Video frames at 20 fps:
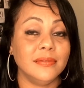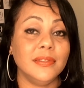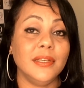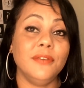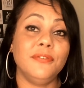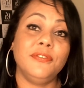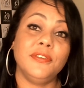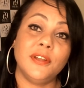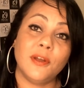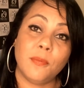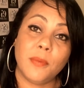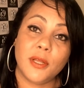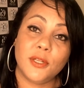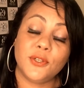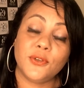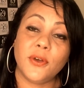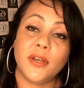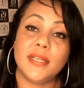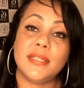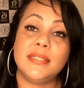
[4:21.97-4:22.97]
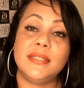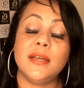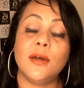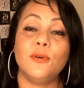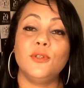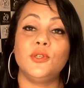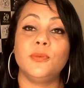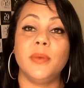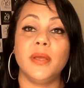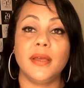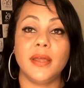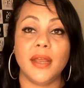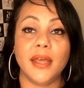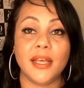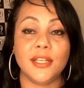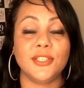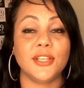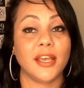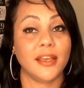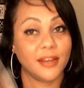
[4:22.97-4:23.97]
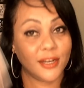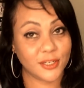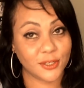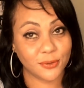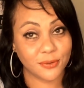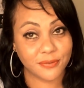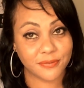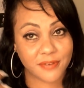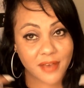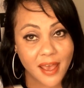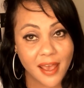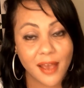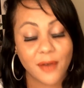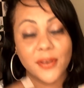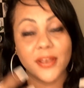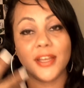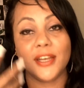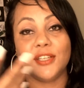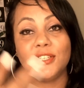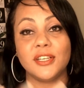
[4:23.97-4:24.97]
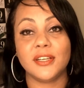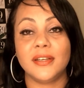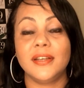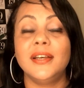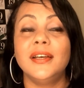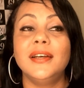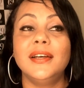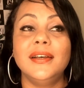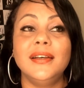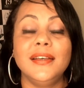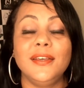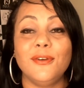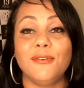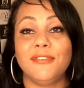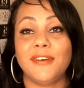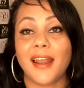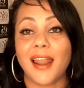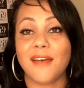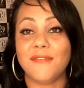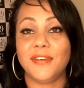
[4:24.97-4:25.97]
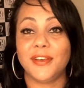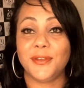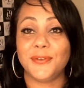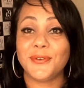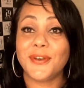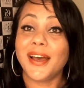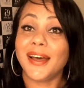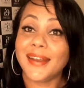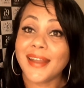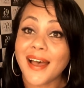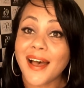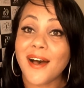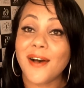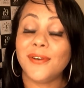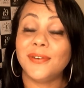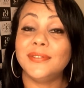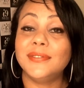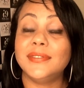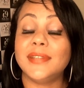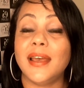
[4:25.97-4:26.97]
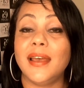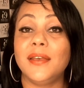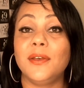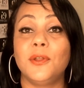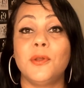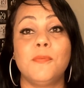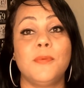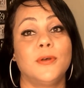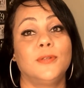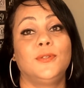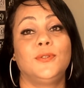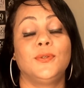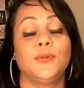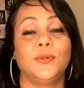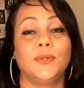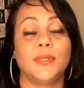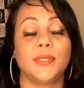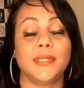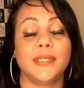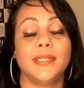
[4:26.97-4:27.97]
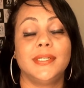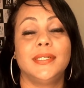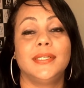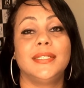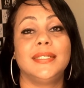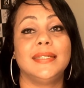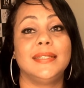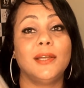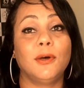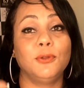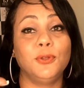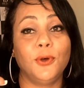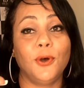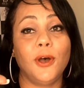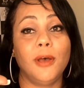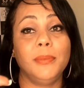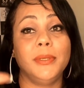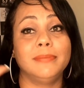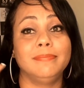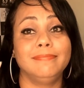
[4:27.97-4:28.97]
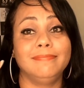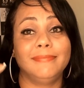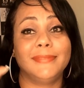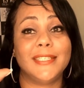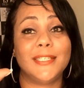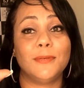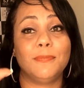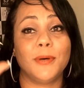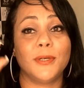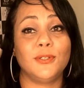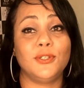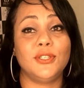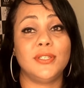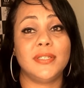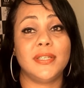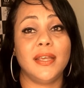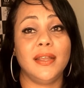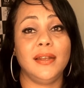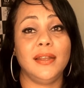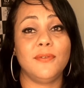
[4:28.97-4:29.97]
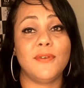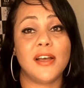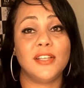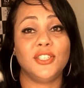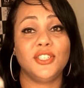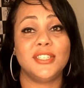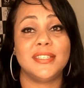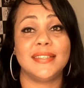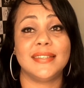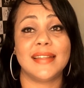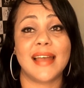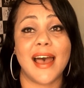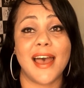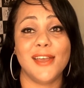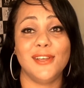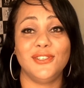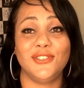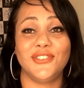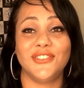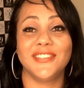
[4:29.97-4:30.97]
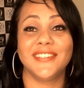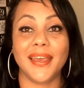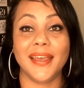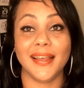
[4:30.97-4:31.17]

E finalmente conheci a última igreja, que é a Igreja do Véu, a igreja que eu falava aqui no canal, né? Que eu não posso citar o nome, mas eu posso dizer em linguagem de sinais.